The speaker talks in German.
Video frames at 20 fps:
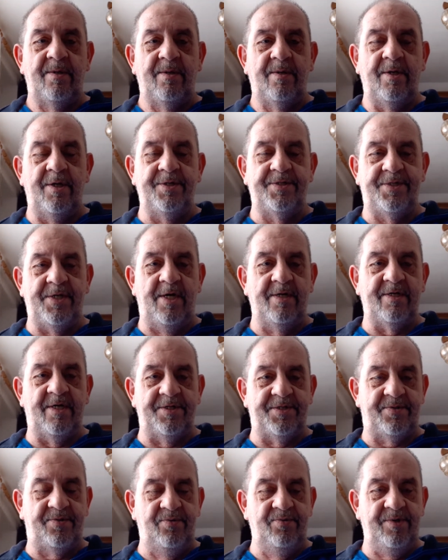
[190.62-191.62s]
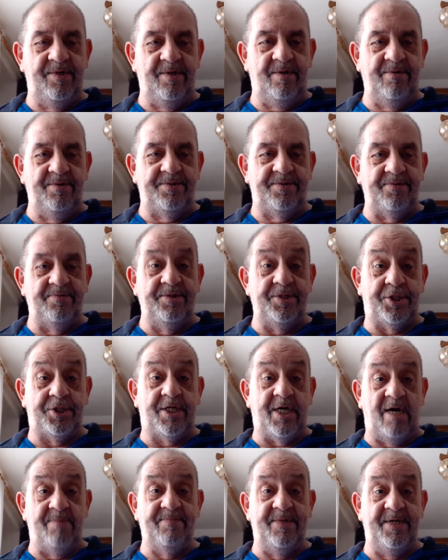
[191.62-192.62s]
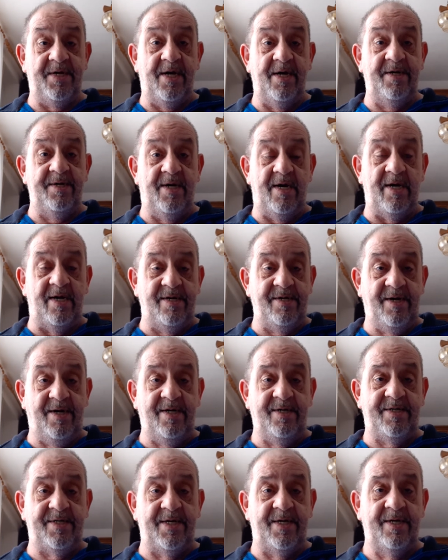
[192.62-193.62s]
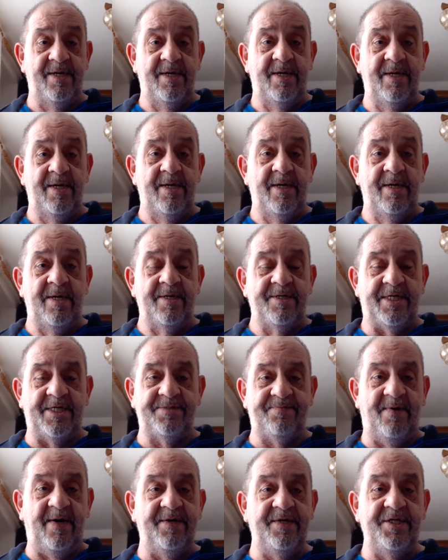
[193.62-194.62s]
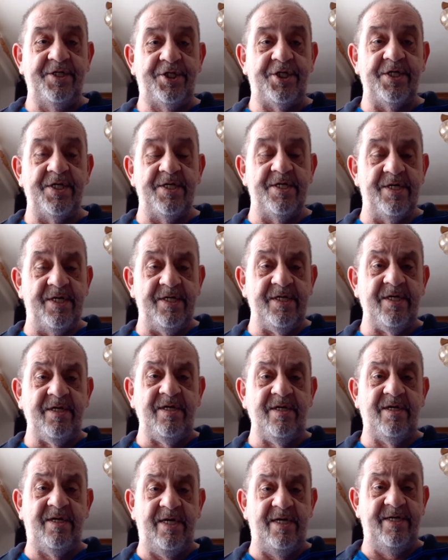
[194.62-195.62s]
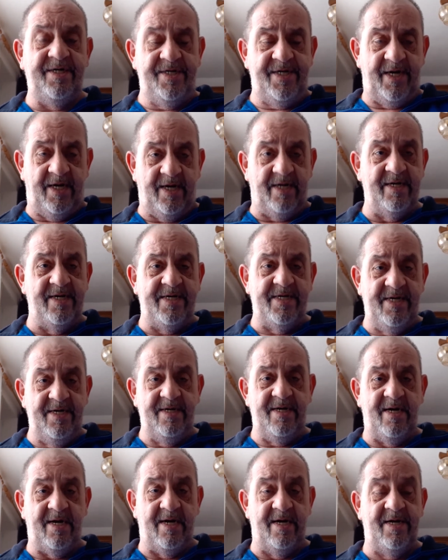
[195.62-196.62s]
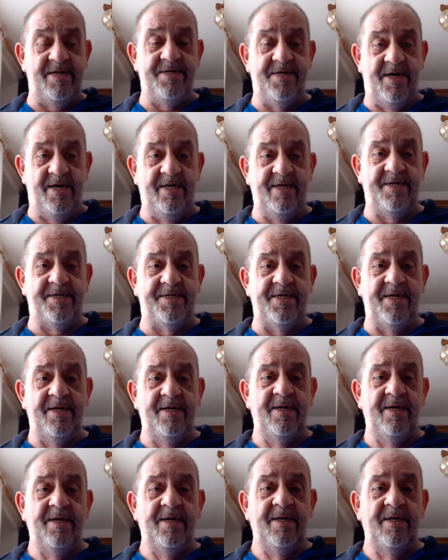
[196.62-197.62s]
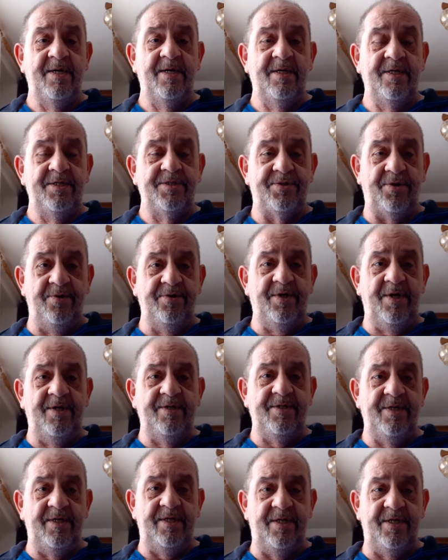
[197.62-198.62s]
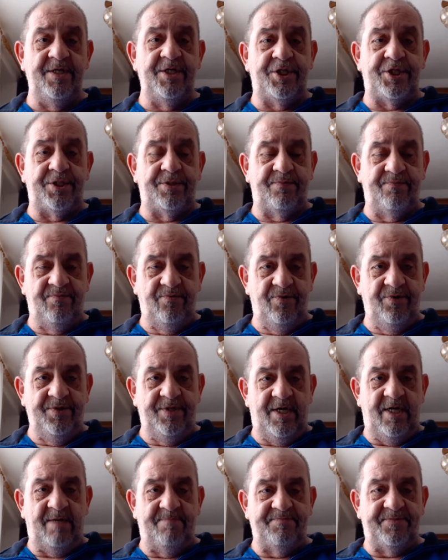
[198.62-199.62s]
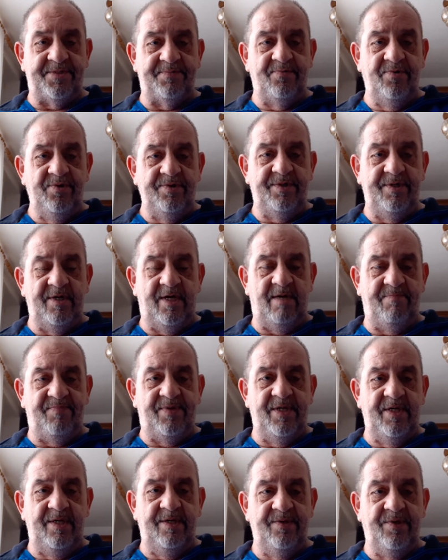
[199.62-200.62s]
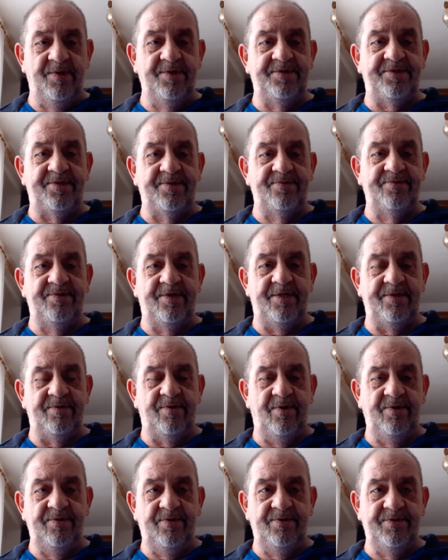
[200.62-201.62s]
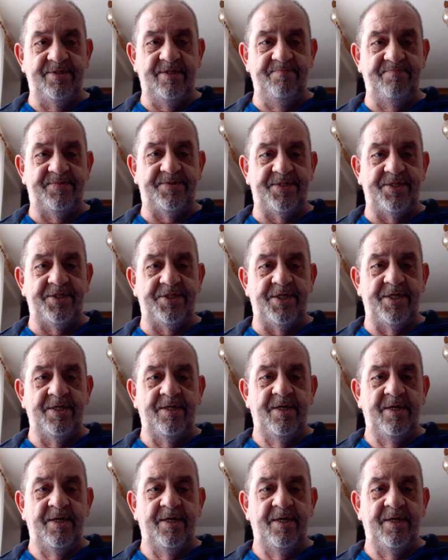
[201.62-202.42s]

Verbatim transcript: Es sah ganz gut aus und ich kam in eine Einheit. Das war nicht irgendeine Einheit, sondern ich wurde am 2. April 1979